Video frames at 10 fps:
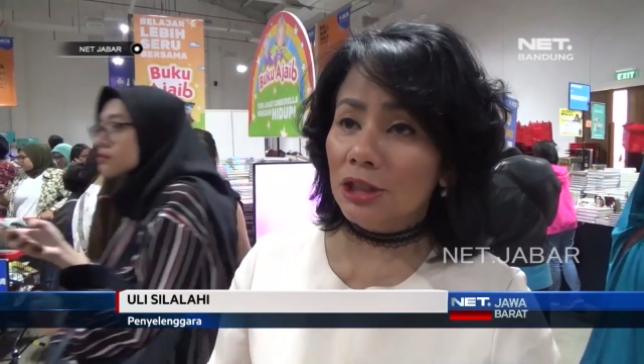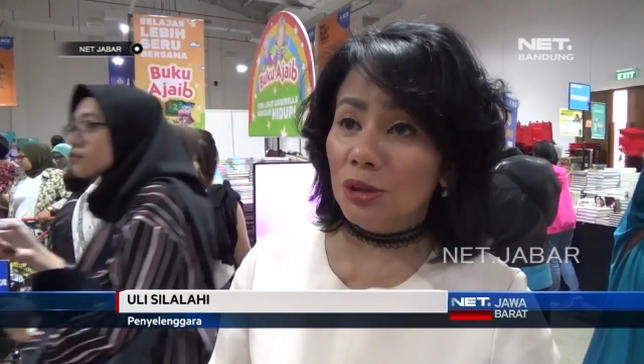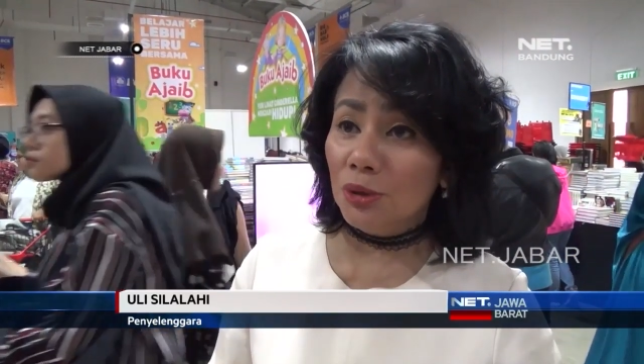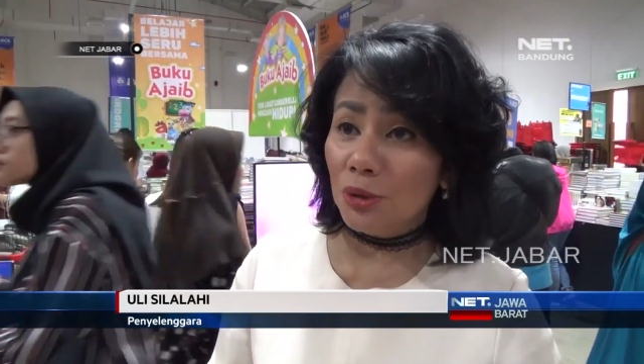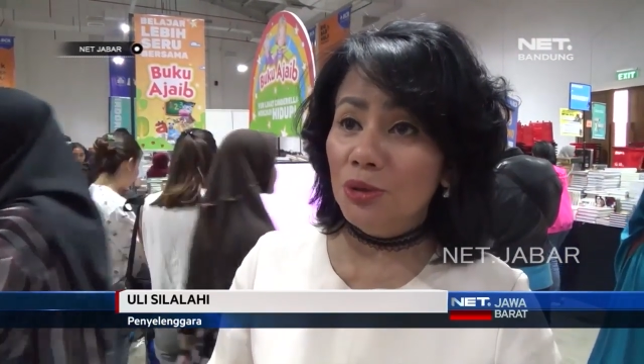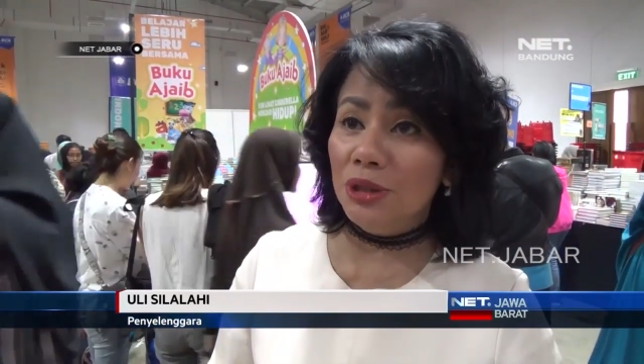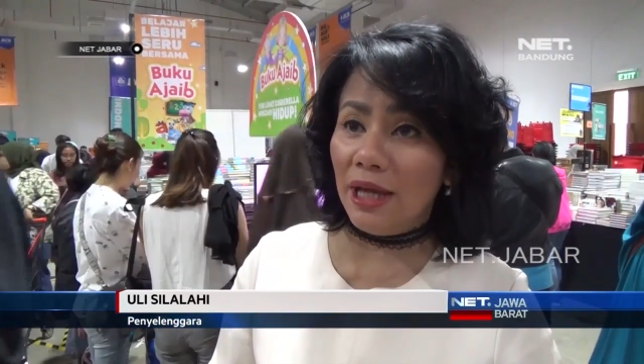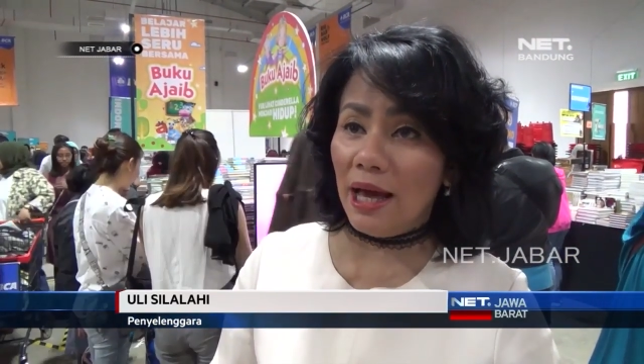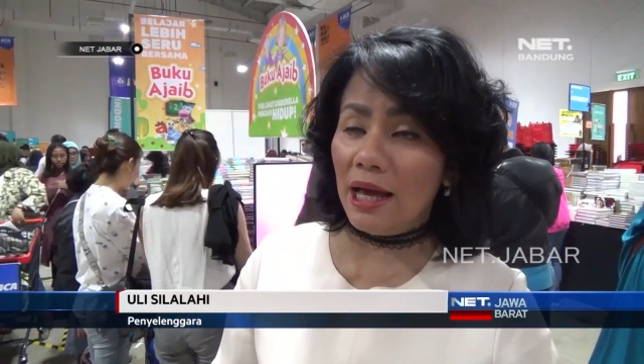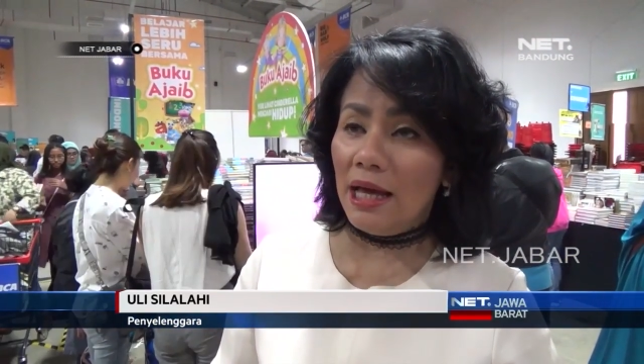seluruh
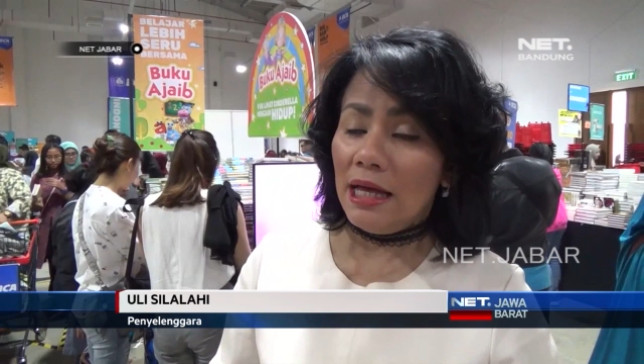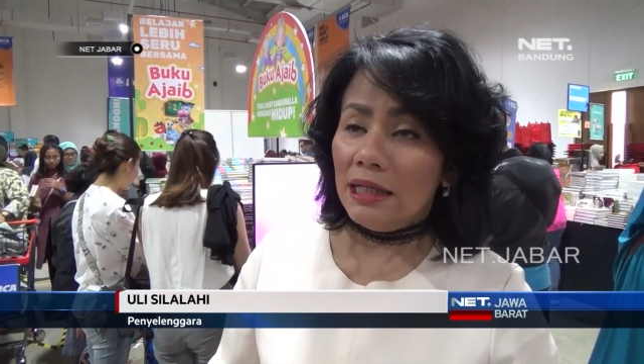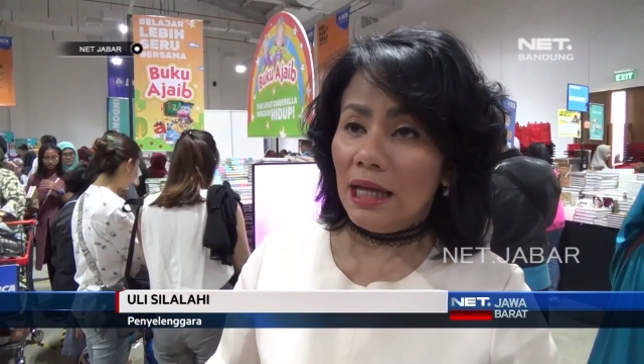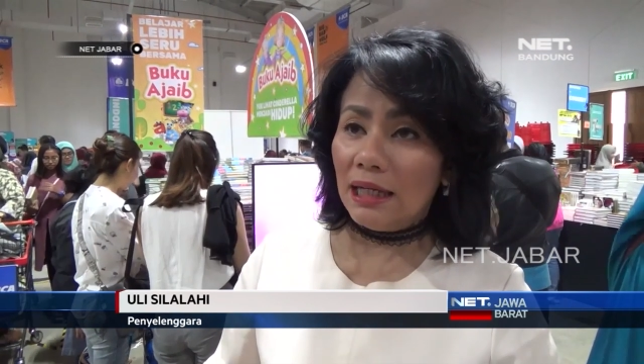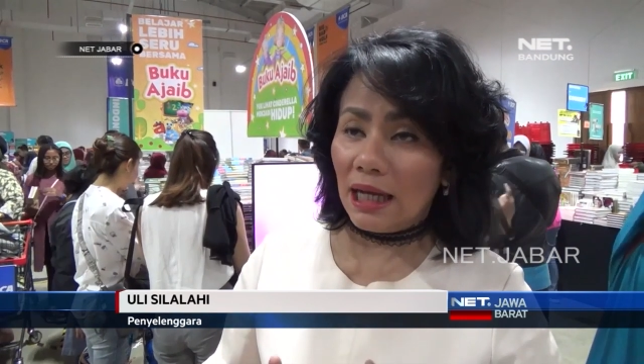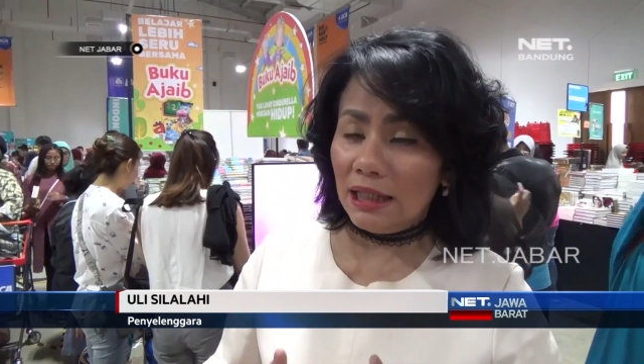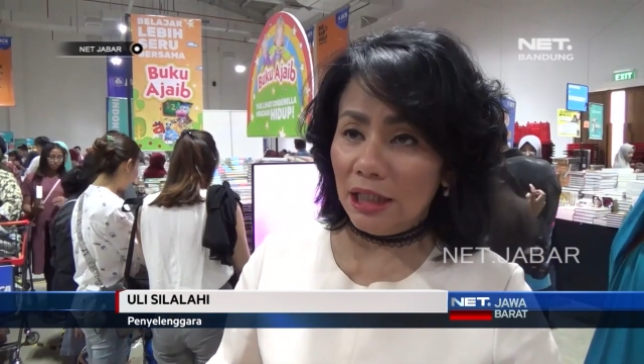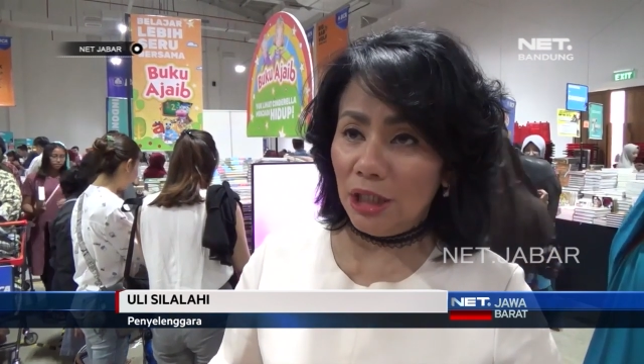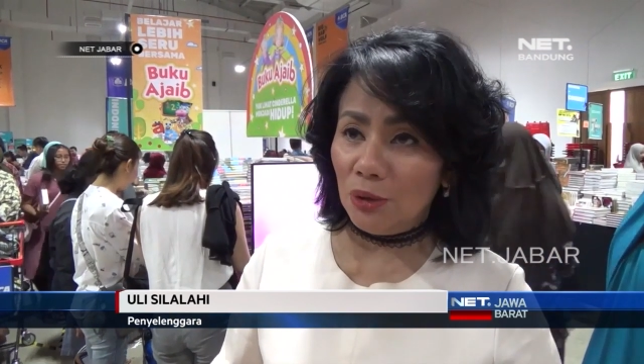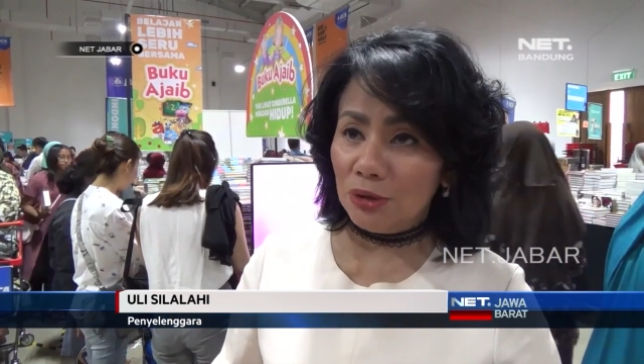dunia dan kali
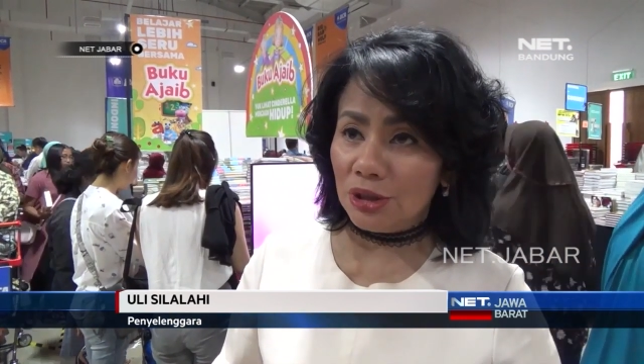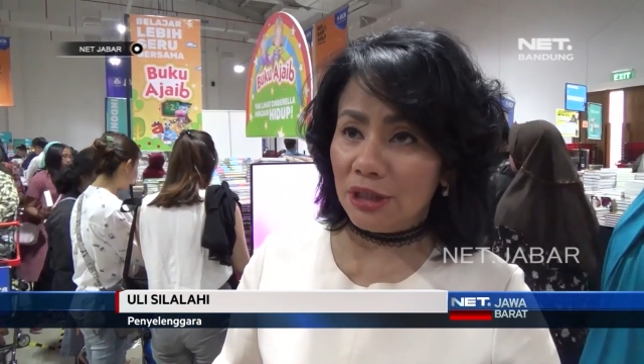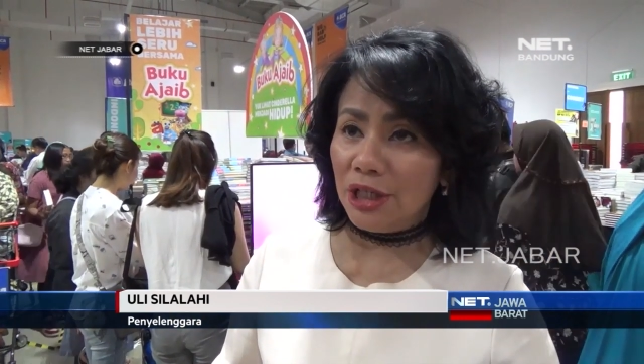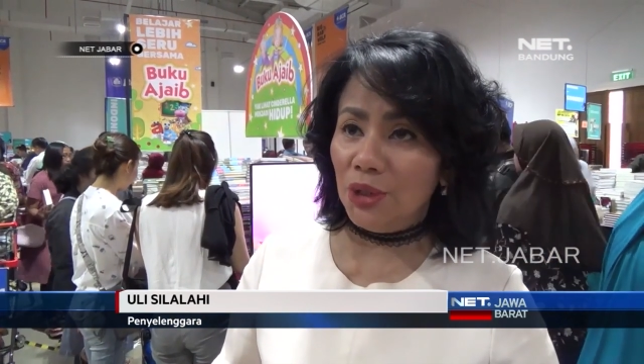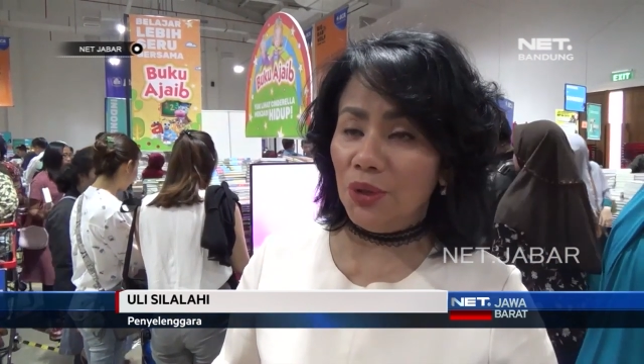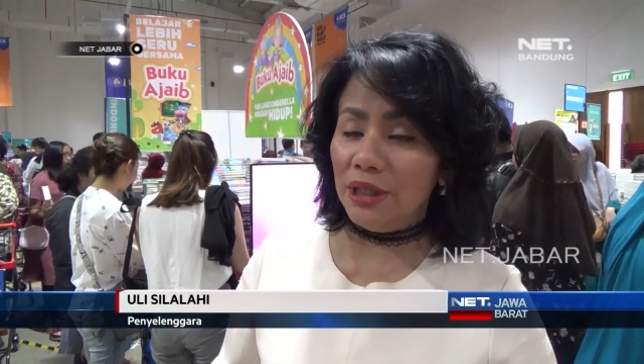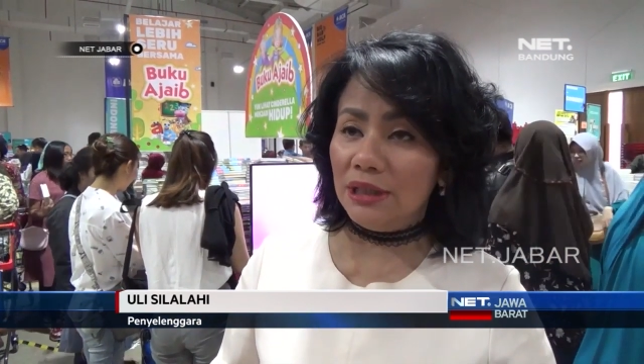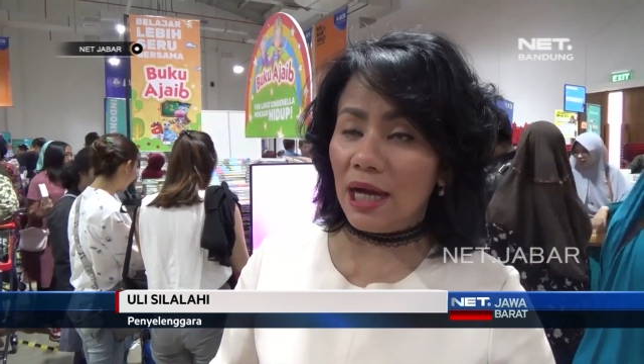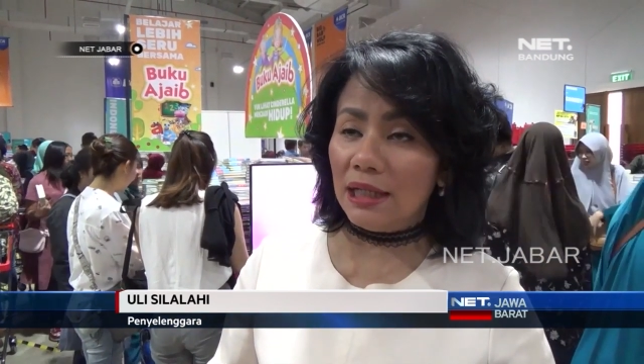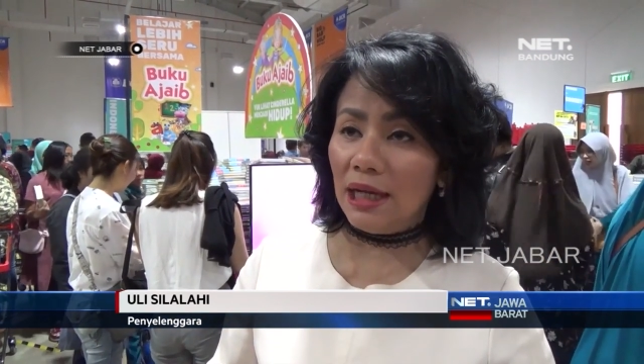ini khususnya di
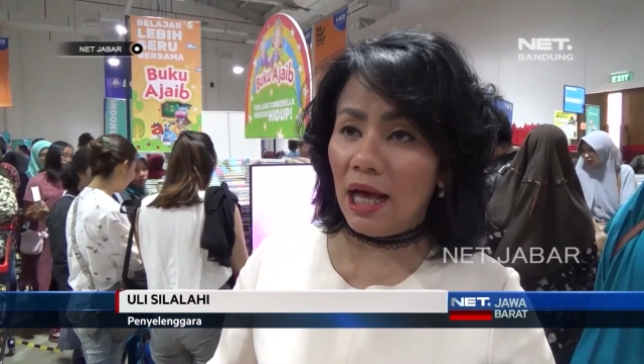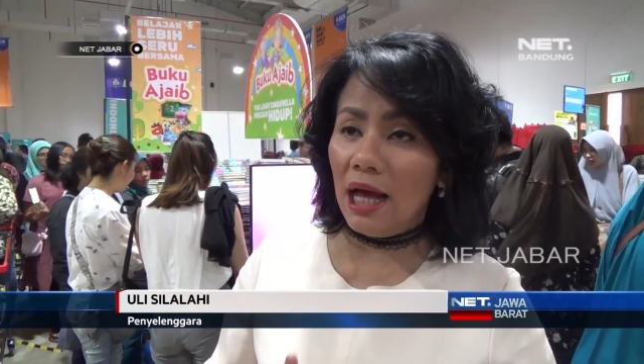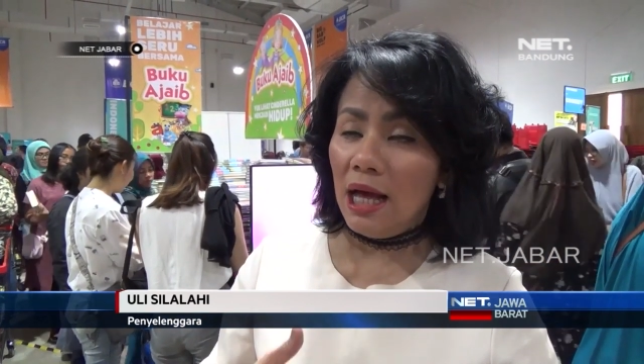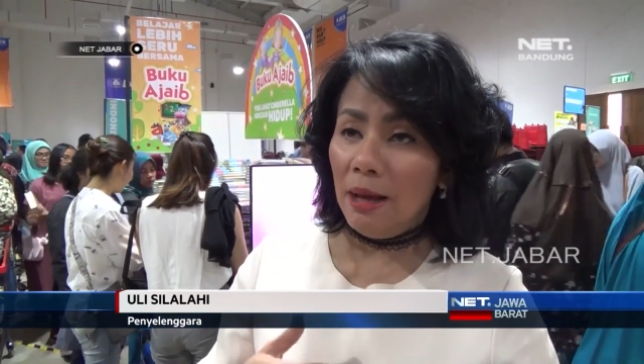Indonesia adalah